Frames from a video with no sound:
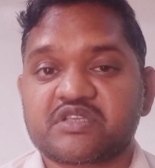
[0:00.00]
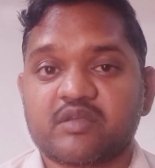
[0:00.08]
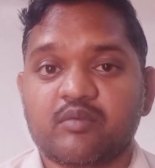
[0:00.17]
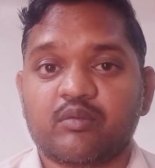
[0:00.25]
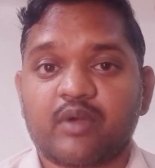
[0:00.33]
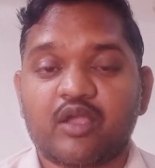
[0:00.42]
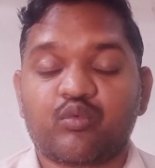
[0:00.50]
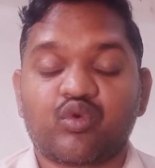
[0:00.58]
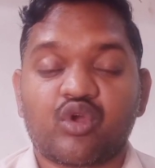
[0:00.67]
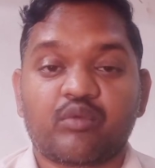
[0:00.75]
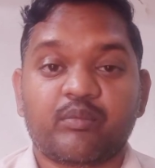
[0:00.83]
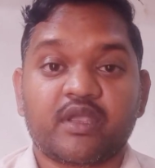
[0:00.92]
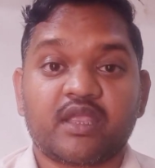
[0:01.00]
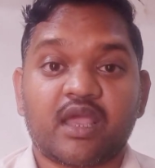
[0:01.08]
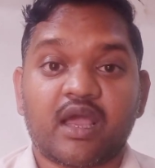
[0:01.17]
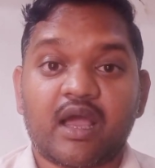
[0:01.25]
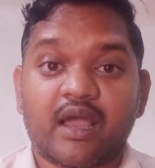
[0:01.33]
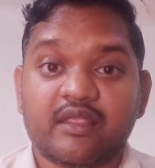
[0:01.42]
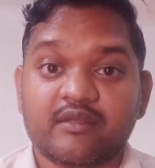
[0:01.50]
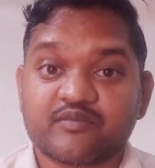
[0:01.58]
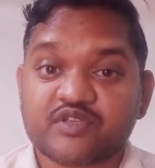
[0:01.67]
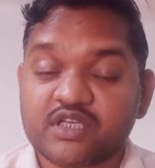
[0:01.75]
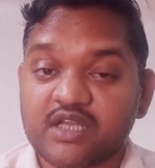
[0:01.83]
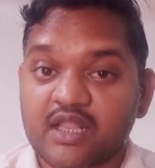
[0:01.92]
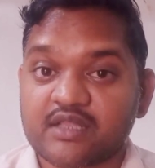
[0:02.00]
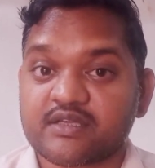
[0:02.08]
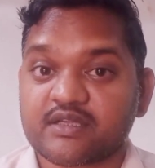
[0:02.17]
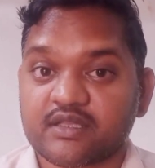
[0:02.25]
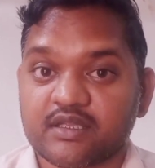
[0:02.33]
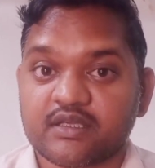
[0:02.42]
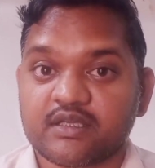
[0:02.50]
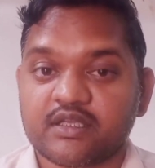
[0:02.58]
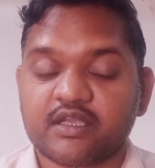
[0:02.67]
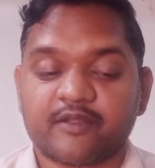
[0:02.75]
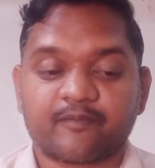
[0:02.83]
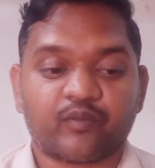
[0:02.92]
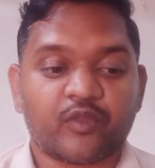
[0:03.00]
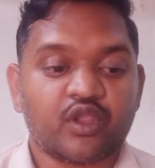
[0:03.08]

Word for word: सेमी बायोप्लॉक में क्या आईएमसी डाल सकते हैं ठीक है